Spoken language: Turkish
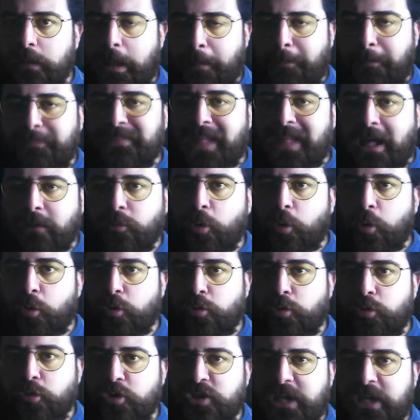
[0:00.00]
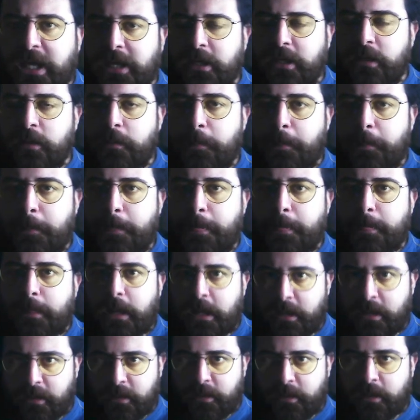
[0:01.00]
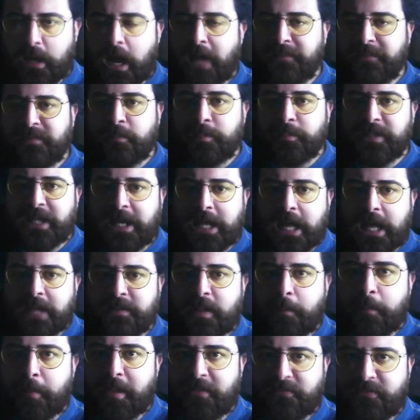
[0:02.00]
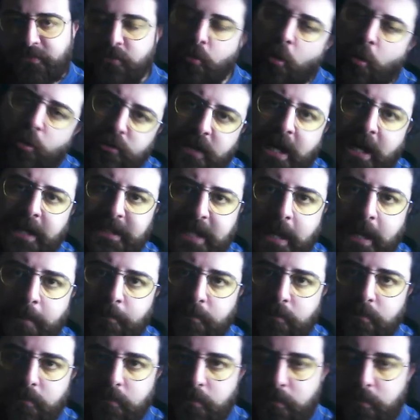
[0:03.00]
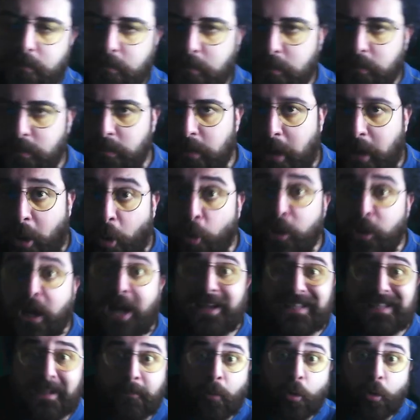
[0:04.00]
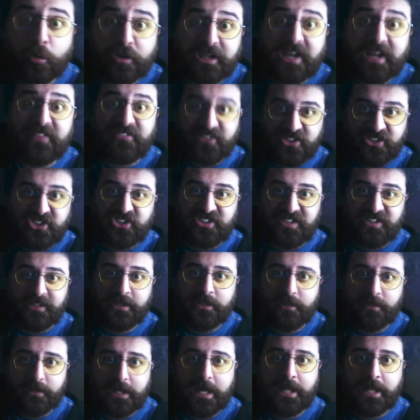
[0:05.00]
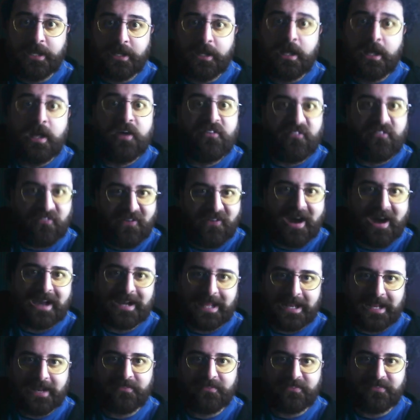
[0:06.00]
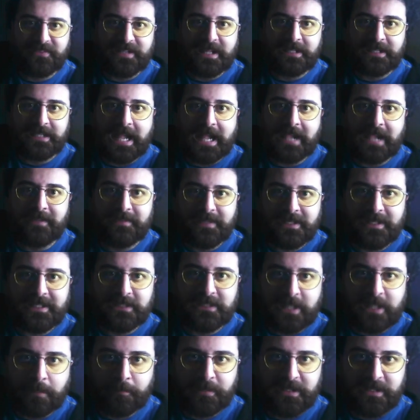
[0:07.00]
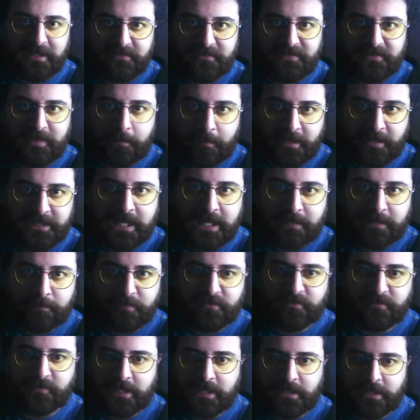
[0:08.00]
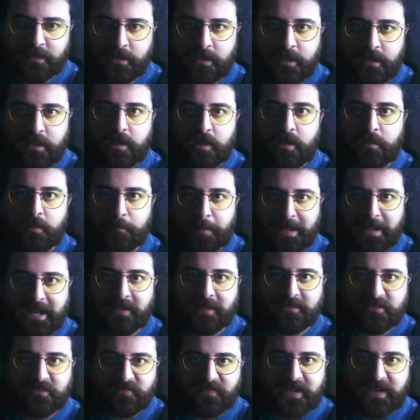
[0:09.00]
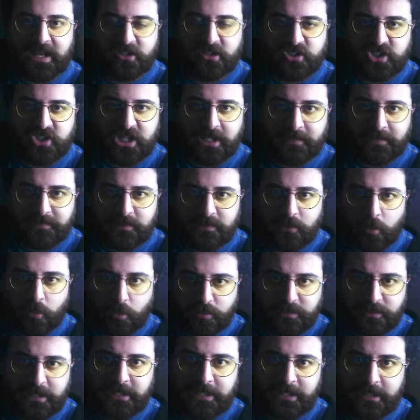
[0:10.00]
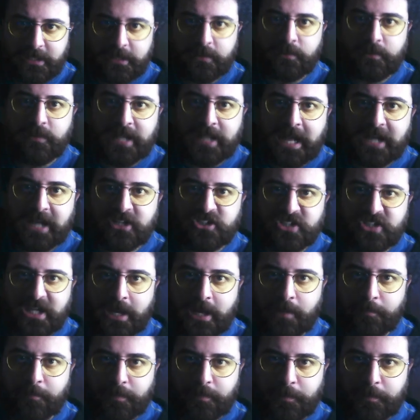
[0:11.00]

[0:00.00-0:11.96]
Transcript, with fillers: Daha doğrusu şey e, adamın ayağına bastı. Orada hakem o hakem orada da sıçtı. Yani var en azından geldi ki lan bir izle manyak mısın yani. Penaltı falan çaldın da orada hani gel şey yap.